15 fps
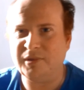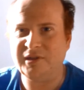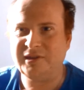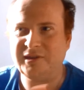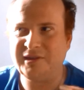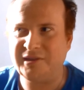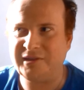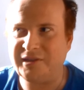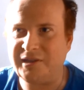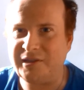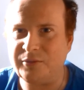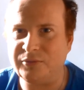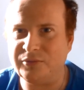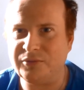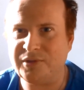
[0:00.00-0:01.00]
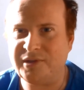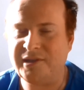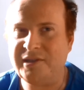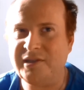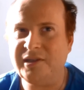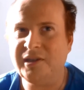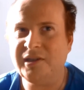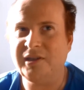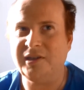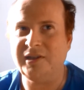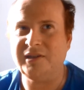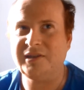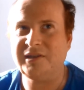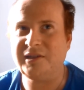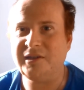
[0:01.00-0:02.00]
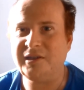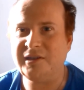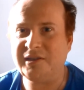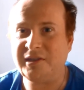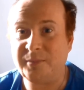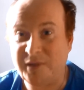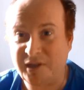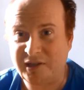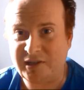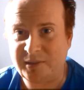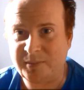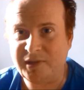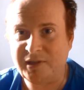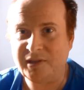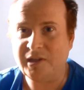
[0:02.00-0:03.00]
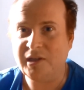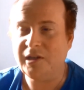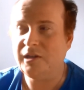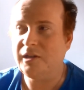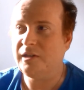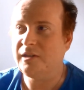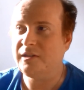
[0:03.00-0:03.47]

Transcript: mais très condensé et très très bien rythmé,